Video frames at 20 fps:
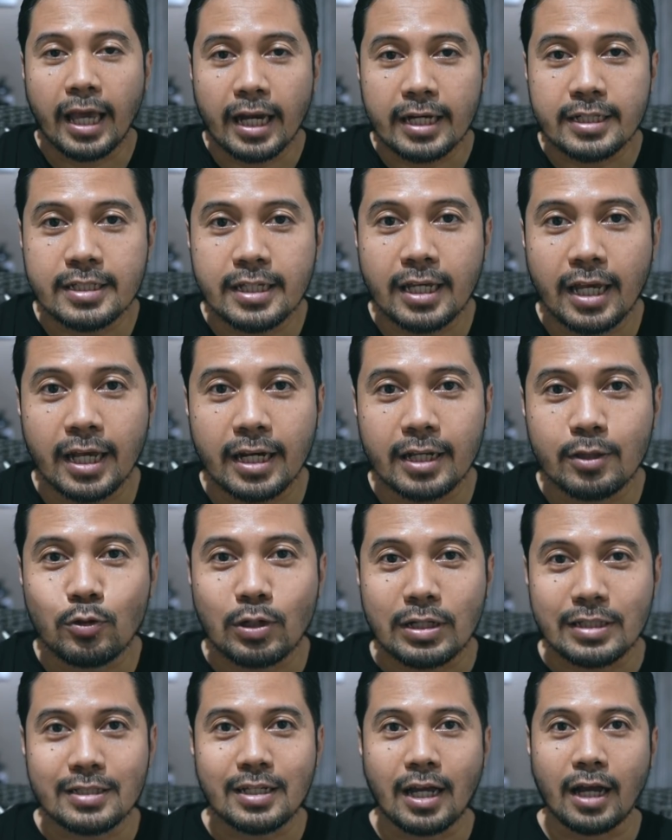RGR itu
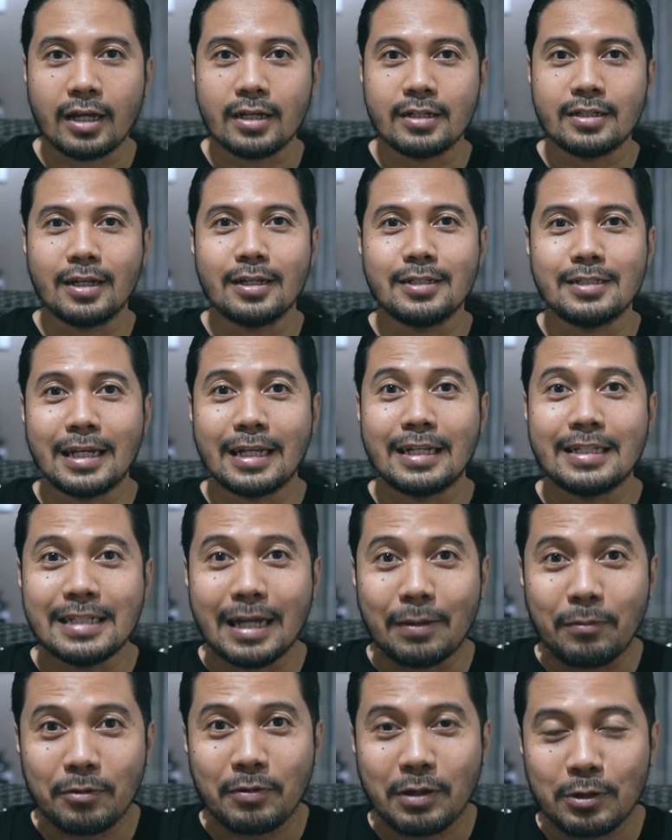kencang dari
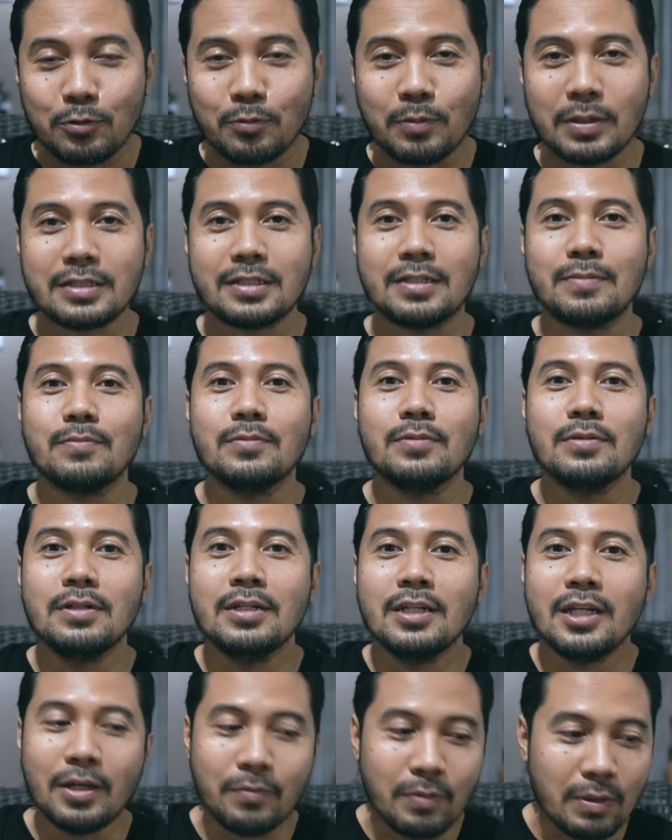zaman waktu masih
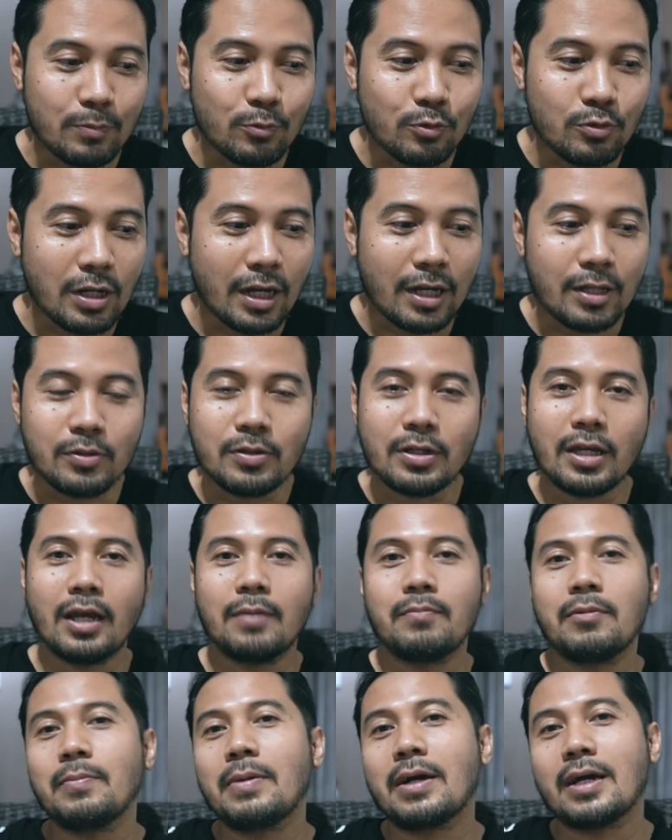EV muda itu
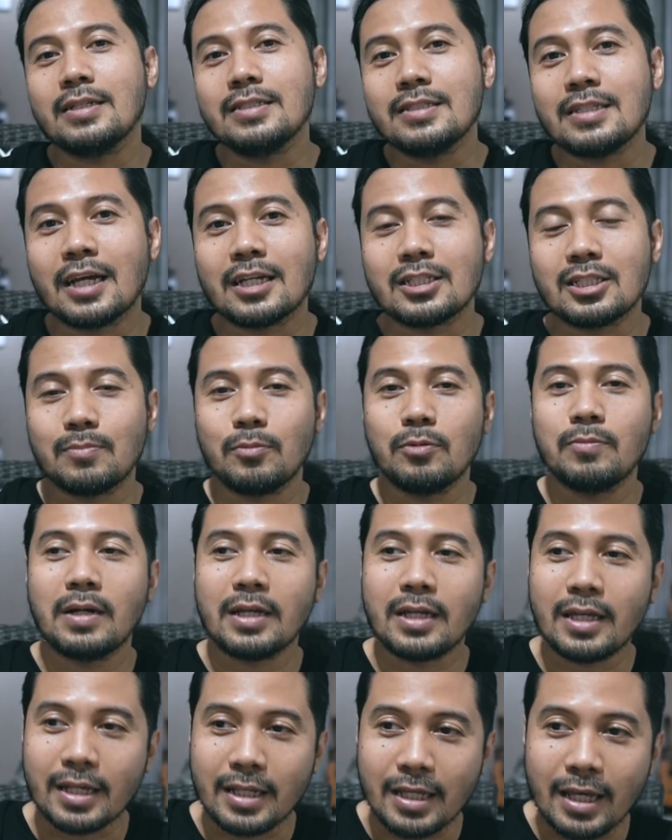ya memang kencang sebelum
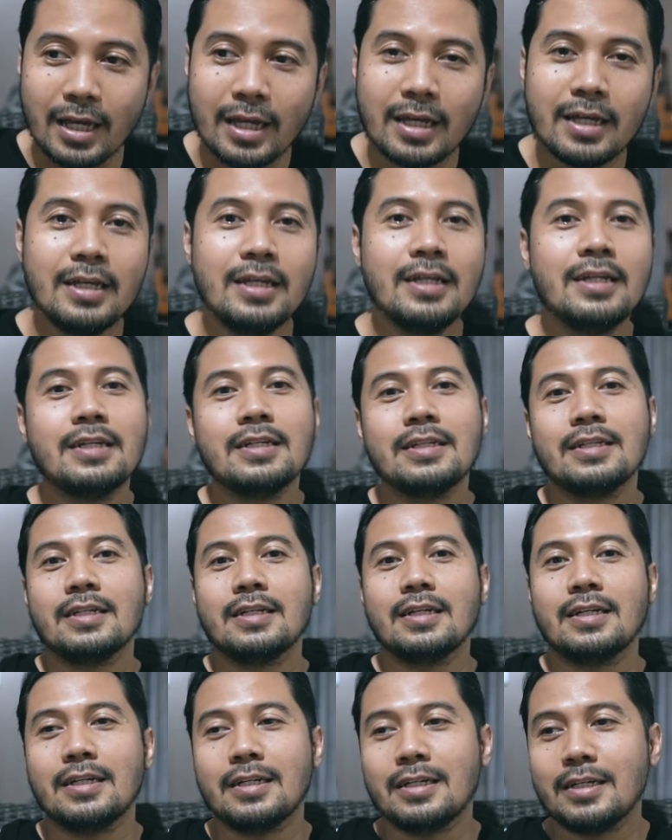akhirnya
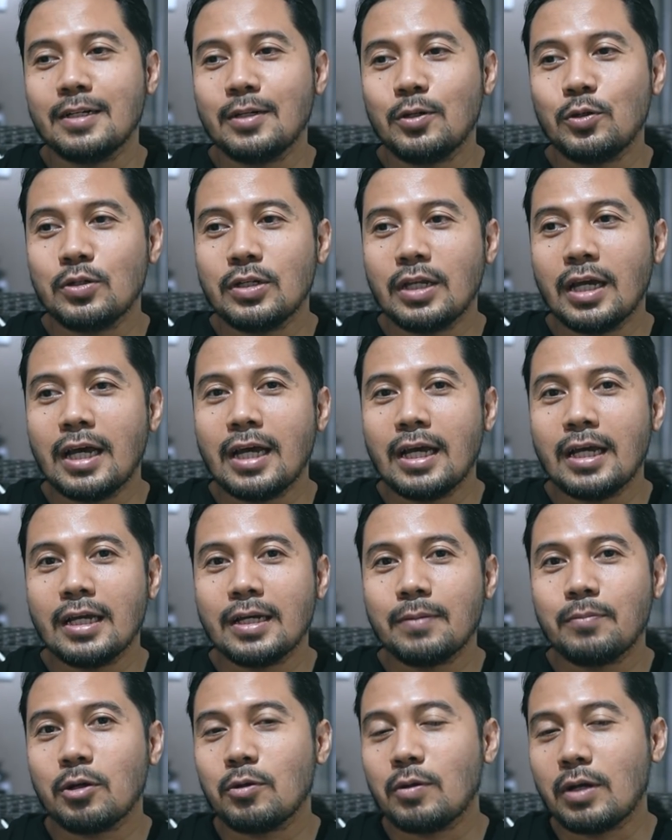uh,
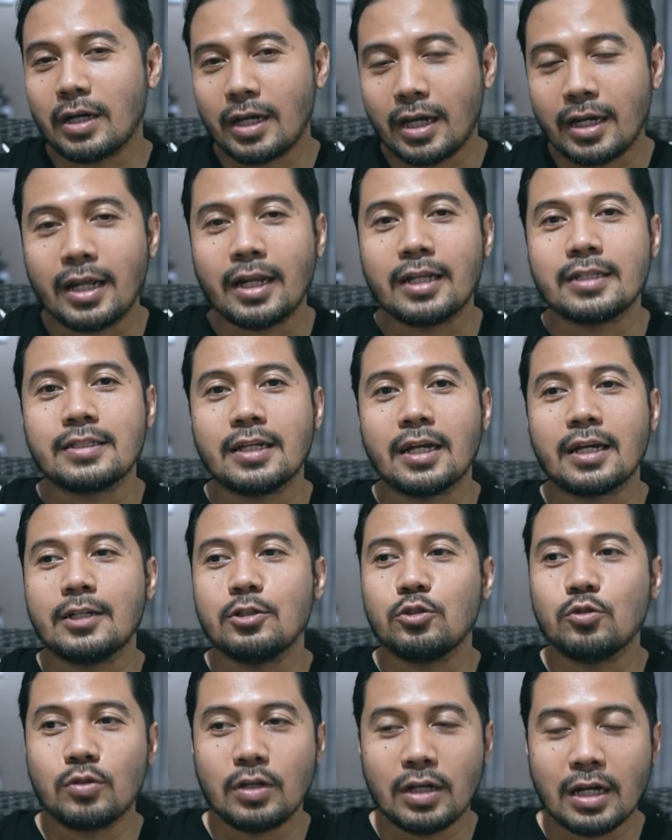Honda mengeluarkan NSR
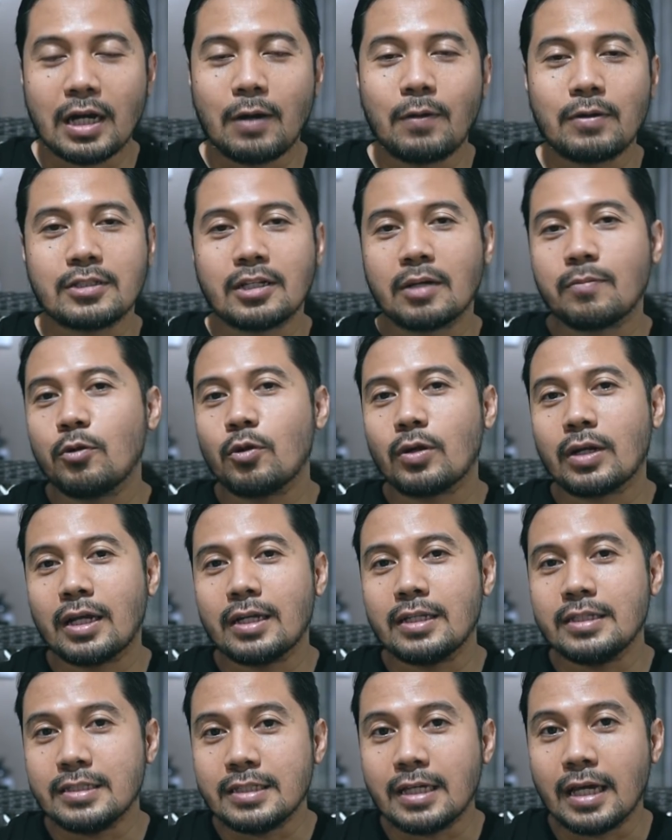dan juga Kawasaki
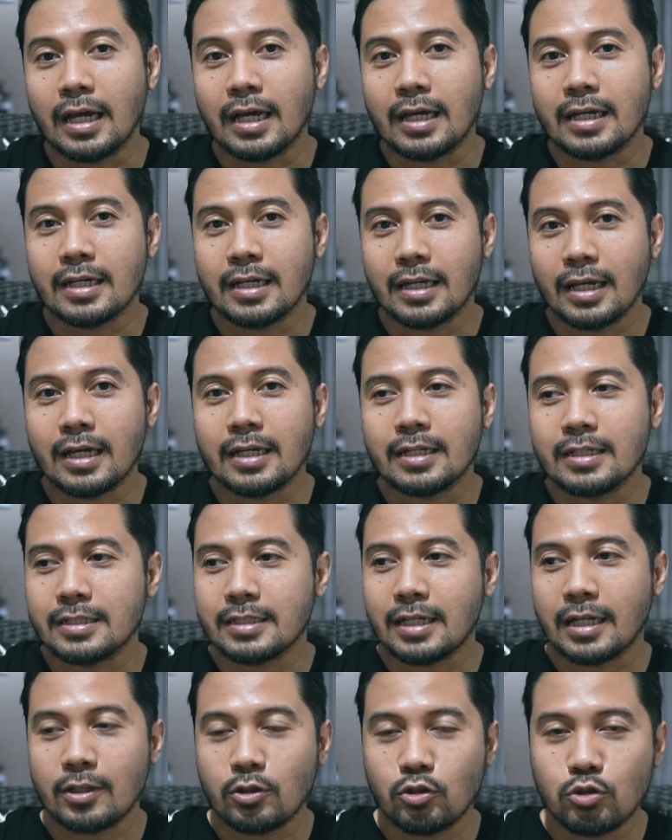mengeluarkan Ninja. Ya, di
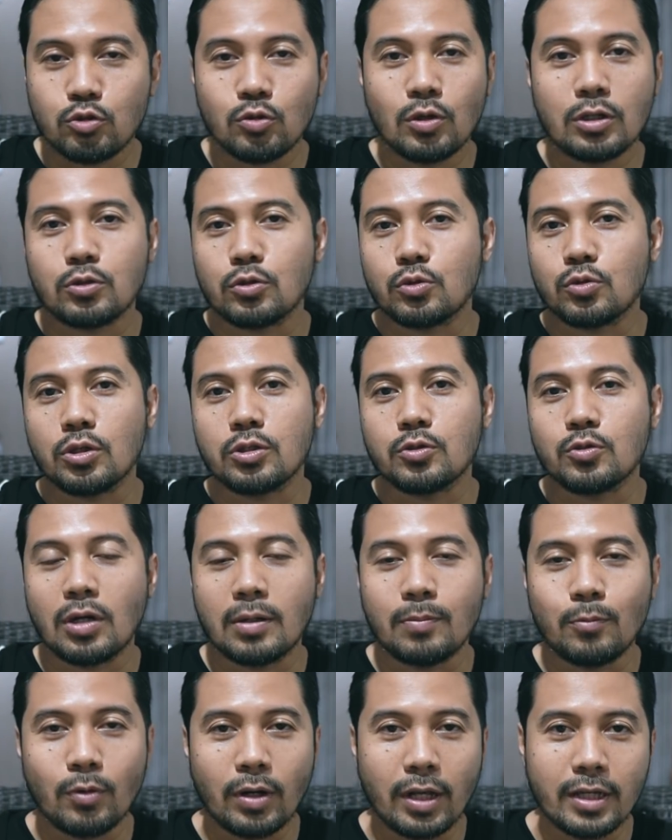saat itu juga Suzuki
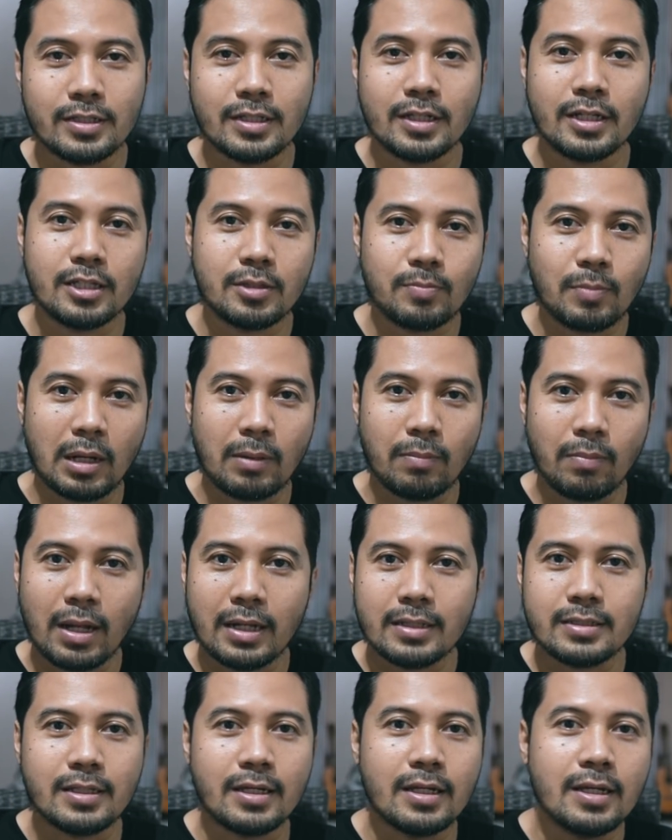sudah mulai sedikit
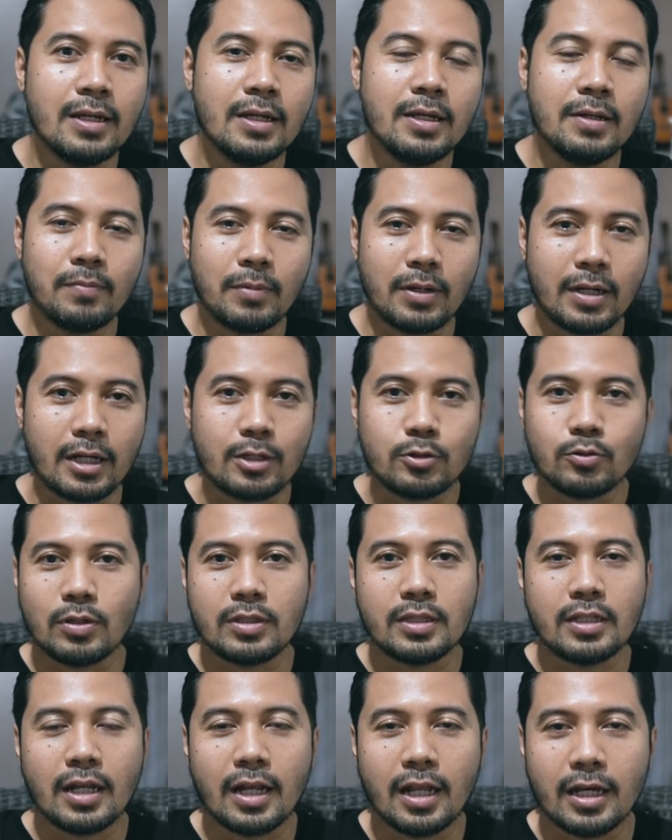pelan-pelan sih. Mereka sudah
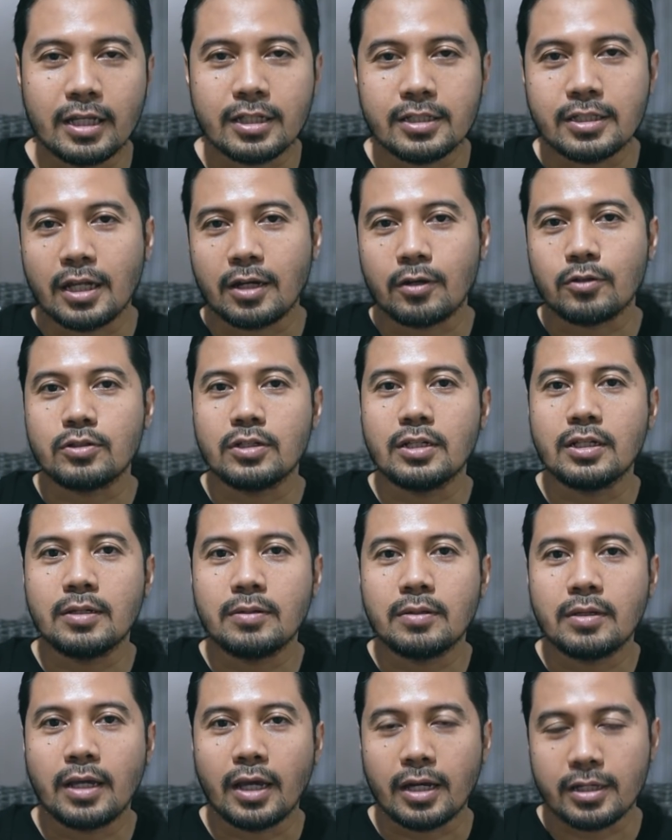tidak lagi serius
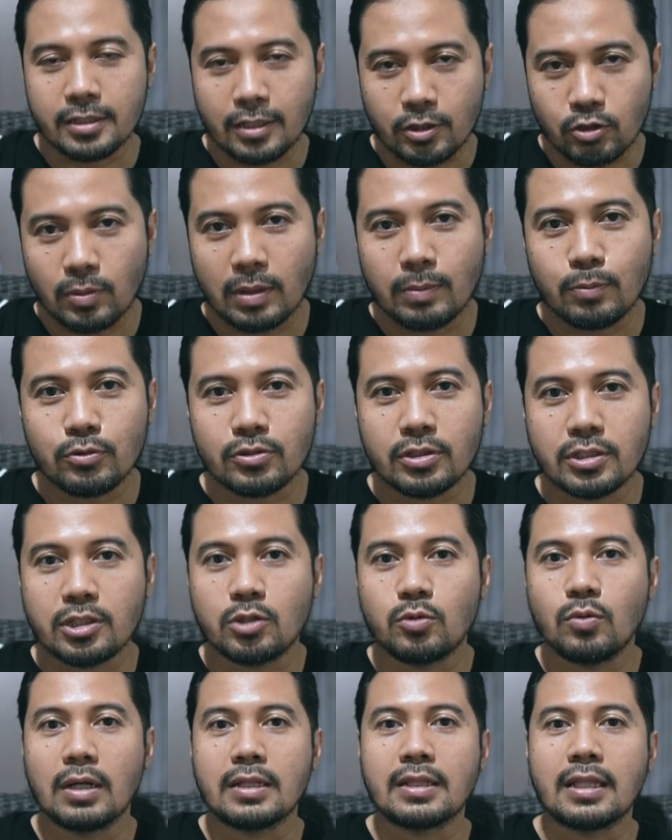di R150 cc
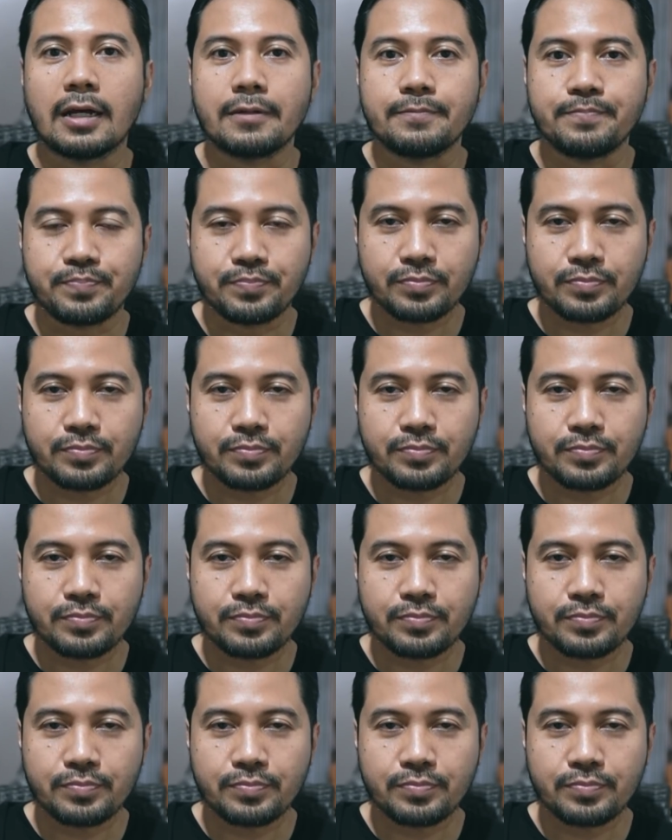2 tak.